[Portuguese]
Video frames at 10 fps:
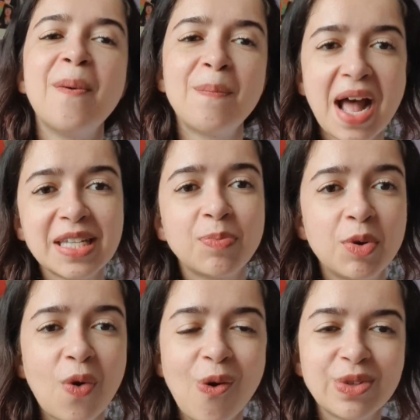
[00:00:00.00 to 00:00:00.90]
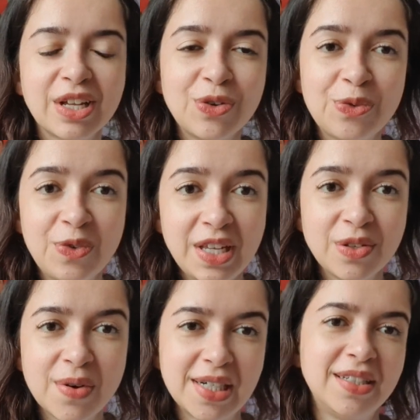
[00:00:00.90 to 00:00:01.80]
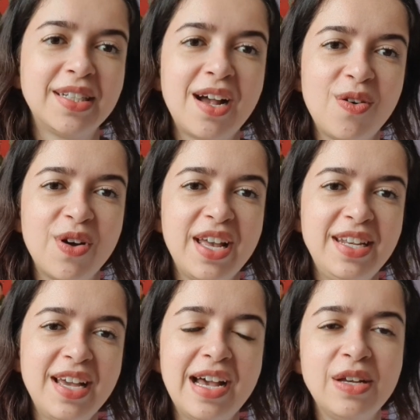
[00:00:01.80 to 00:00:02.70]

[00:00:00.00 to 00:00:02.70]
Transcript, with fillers: mas por conta do fim do ano e da correria,